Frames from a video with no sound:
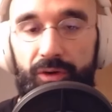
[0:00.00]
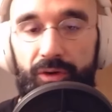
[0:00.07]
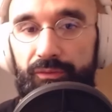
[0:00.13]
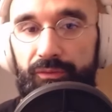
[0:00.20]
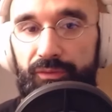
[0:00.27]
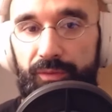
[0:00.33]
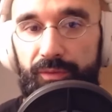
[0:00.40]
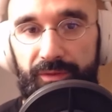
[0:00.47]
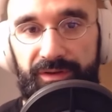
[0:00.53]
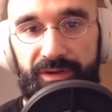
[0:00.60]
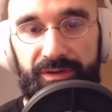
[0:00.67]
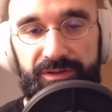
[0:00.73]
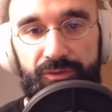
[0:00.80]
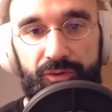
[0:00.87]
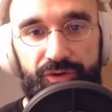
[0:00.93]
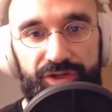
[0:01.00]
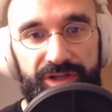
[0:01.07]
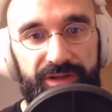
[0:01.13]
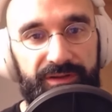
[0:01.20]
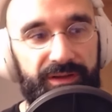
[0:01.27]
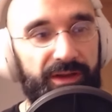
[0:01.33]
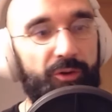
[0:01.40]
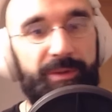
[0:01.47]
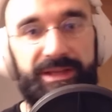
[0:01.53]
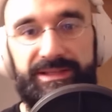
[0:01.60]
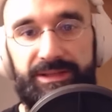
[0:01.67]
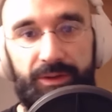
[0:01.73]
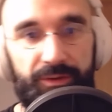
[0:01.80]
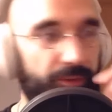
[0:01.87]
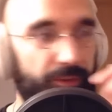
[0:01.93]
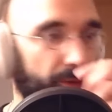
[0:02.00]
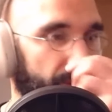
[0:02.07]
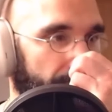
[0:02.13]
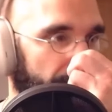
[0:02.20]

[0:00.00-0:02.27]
une fois, on est dans une logique très commerçante de